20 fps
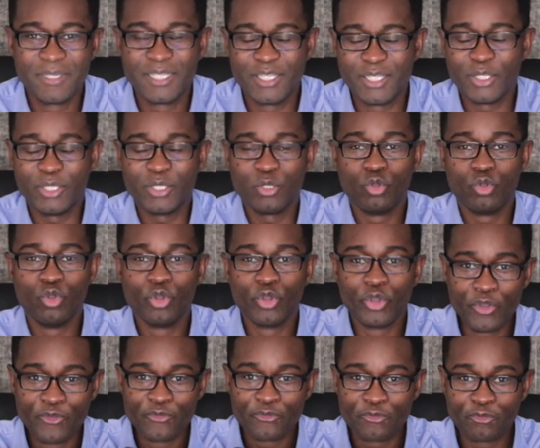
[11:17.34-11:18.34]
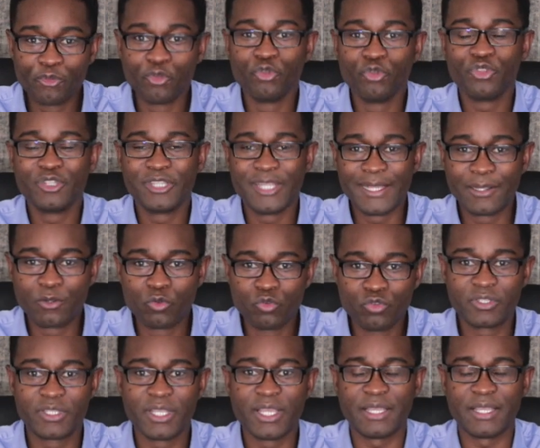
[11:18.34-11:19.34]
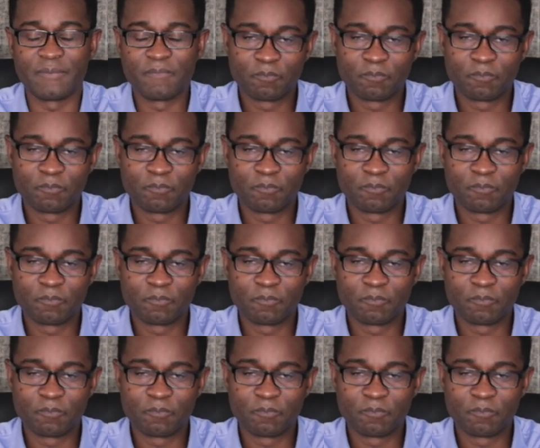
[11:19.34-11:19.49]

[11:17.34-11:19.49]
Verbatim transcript: Le refus d'écouter.